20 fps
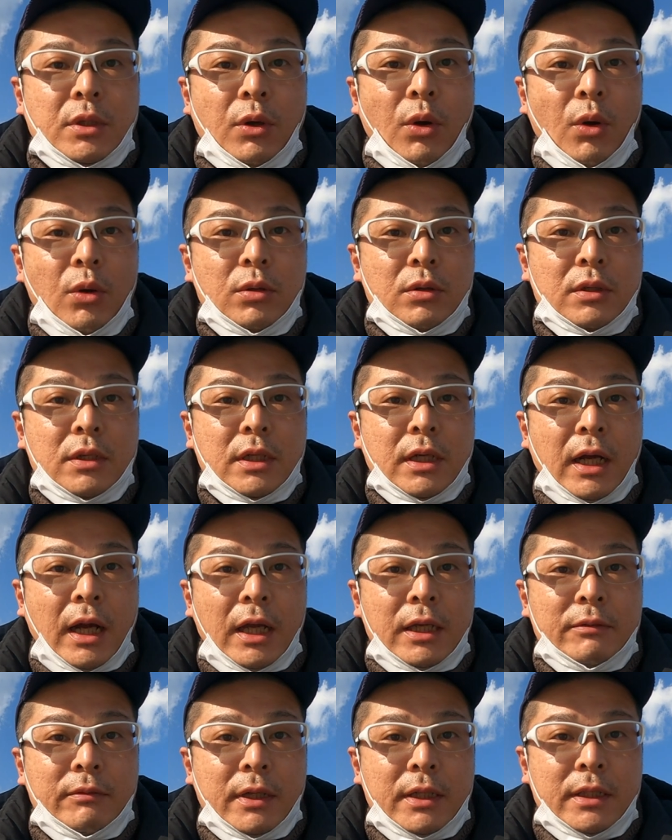今
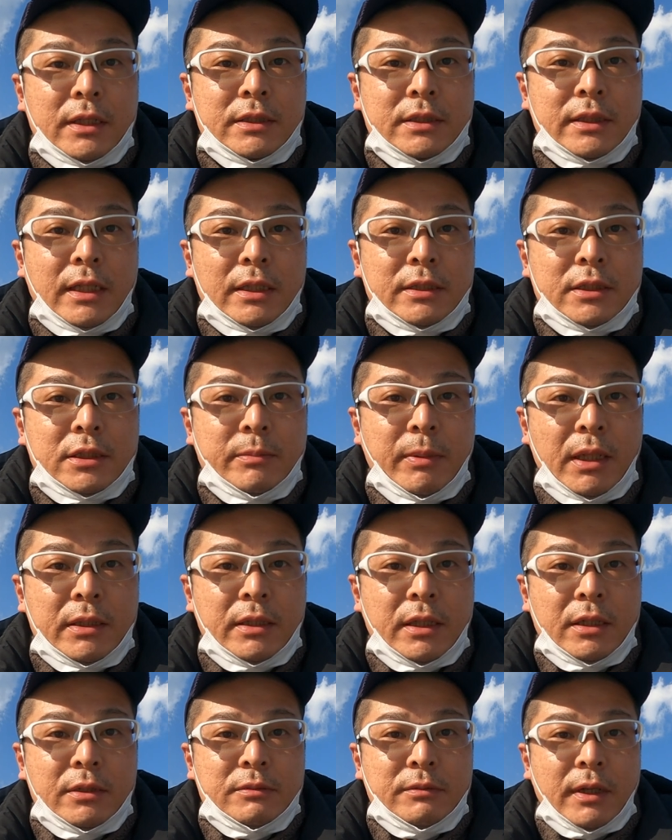回はですね、千葉
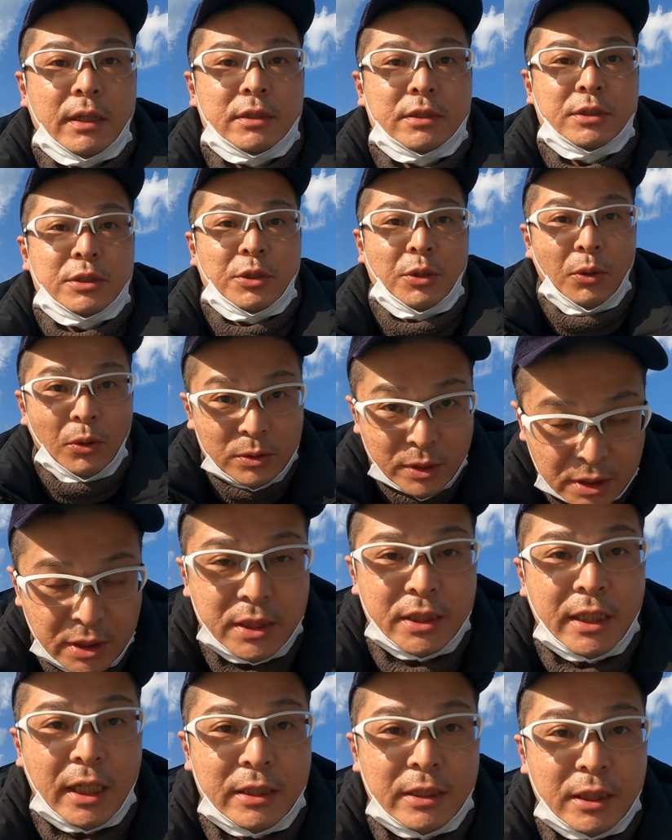県は銚
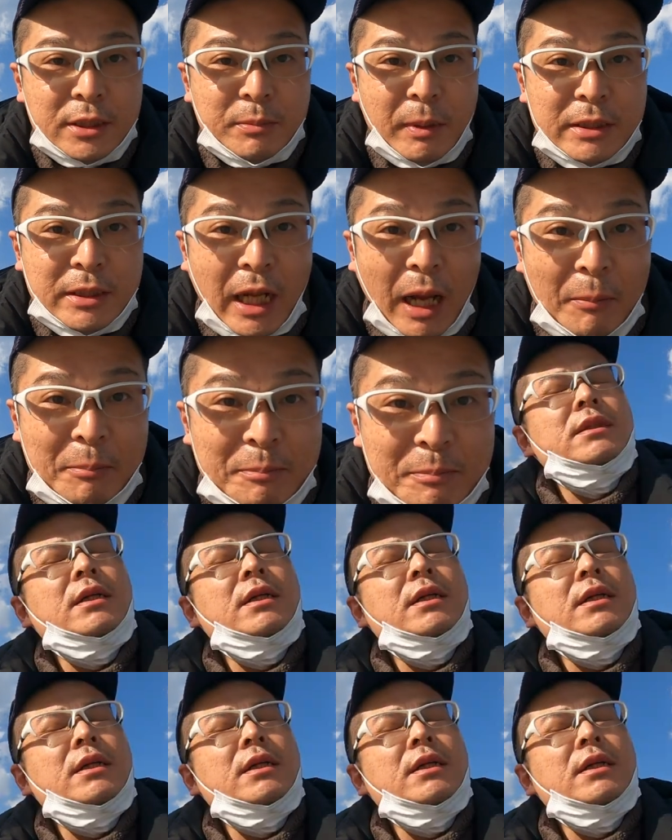子にやってきました。